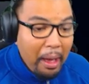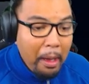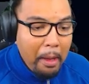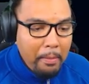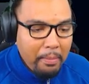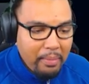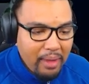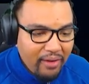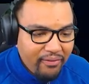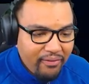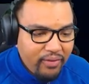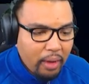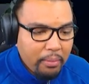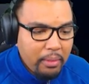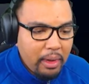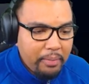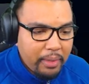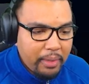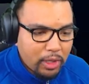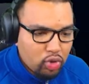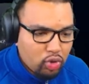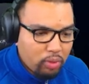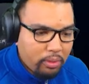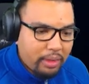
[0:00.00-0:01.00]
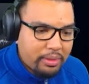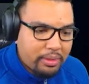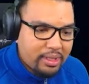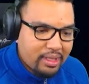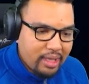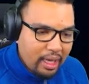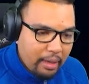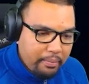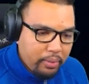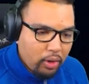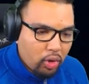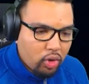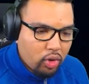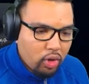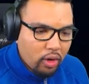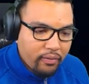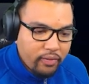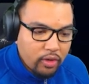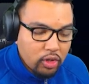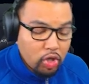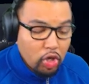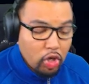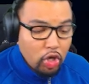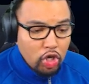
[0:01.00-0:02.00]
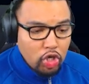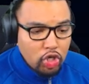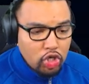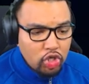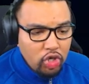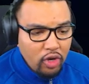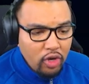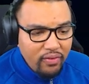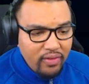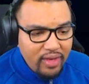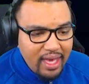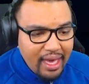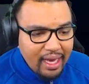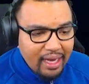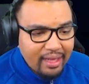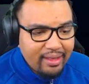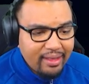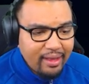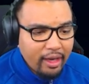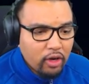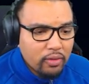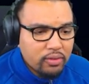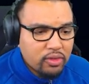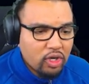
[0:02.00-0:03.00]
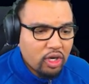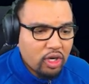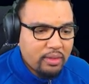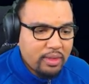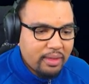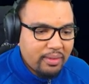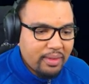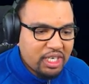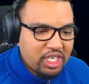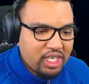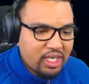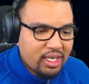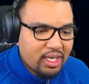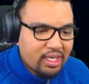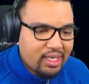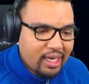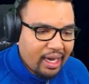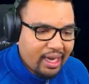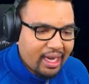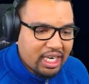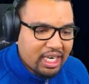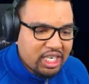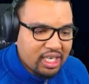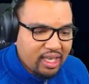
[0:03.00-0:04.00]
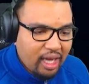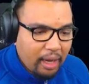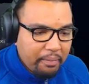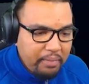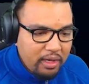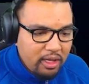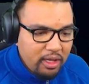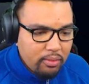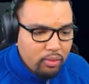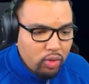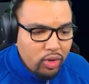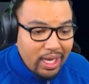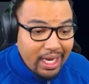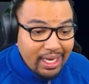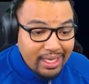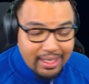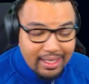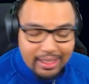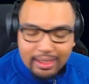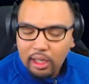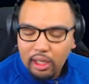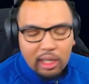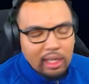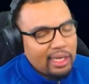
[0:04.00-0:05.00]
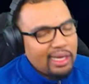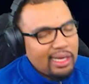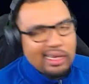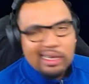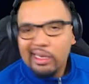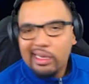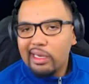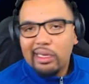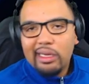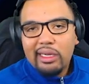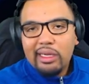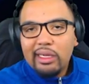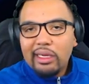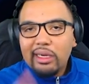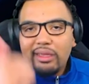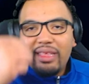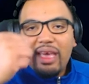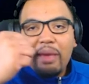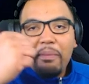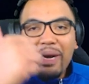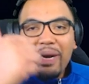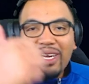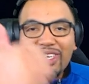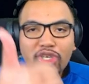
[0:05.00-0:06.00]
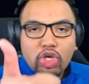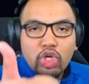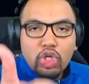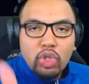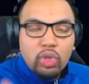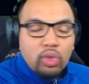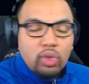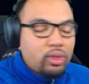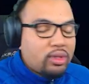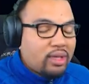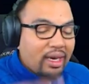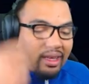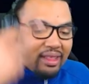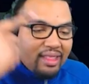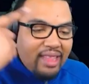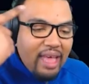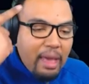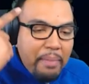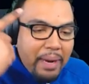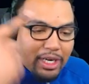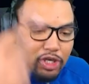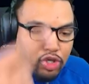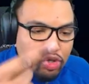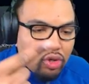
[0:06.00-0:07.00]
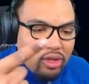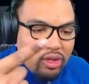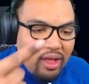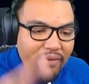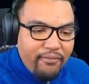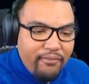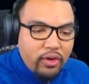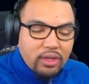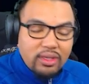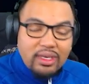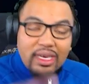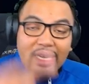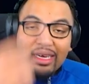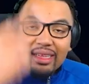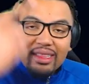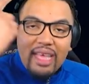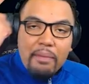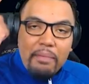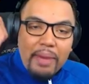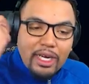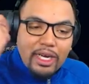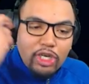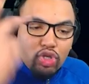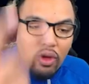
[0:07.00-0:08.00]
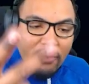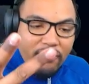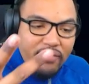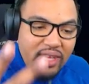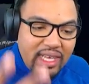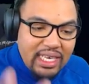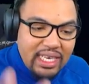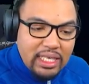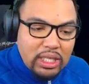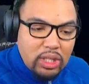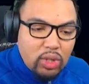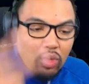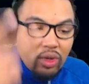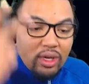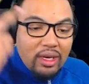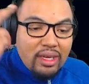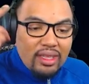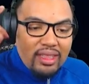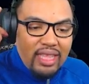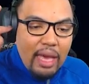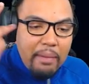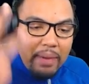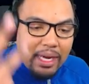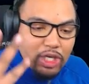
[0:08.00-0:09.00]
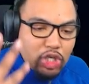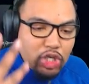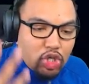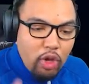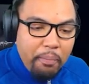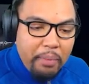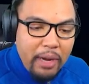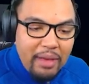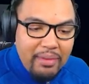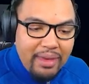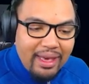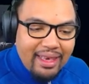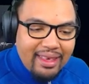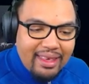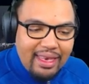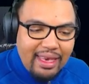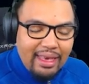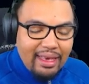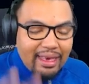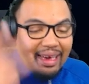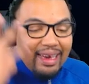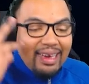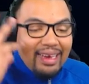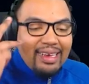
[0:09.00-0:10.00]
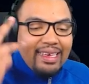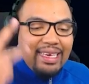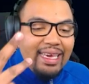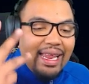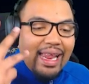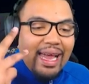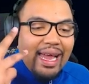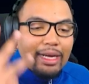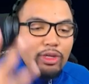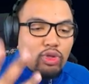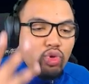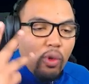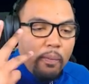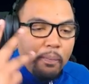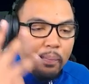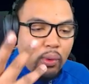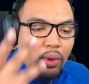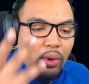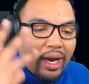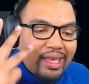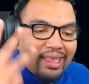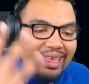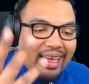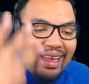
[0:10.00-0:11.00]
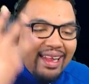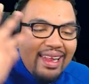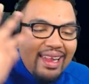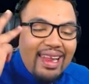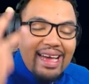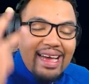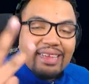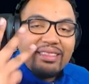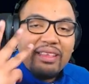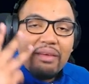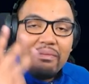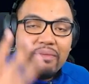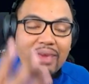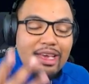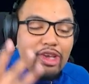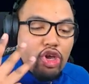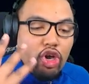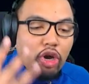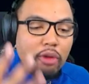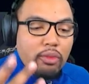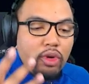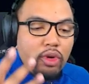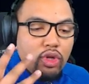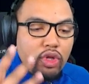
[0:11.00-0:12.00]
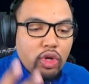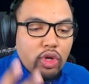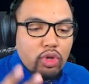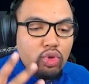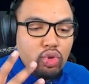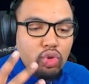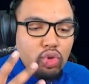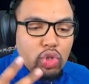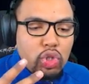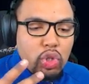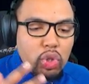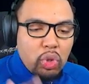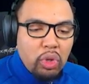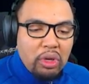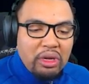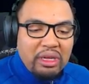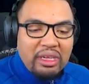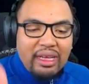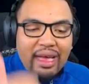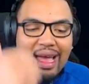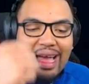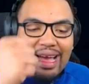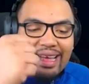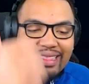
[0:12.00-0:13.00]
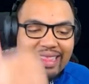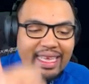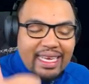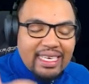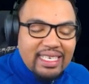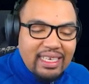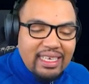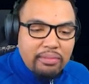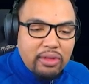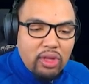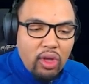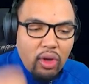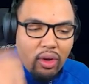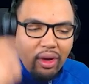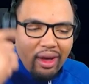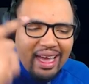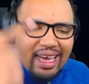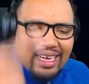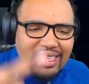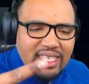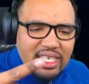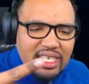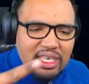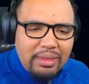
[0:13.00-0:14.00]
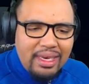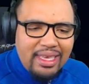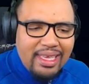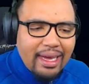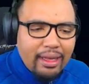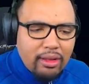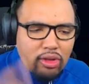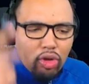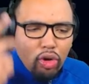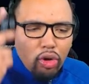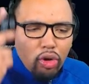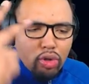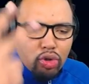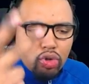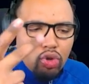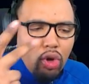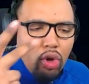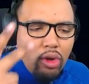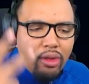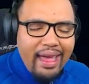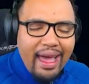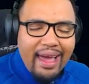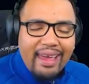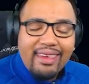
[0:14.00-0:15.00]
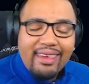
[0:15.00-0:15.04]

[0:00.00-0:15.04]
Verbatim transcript: main ferme, imperturbable, sniper, call fort, cheville RT, comme sans limite, machine à tirer, gâchette rapide, menace, des badges de shoot, des badges de défense, des badges de finition, des badges de playmaking, il a tout pour être l'un des meilleurs meneurs du jeu. Intercepteur, intimidateur, tenaille,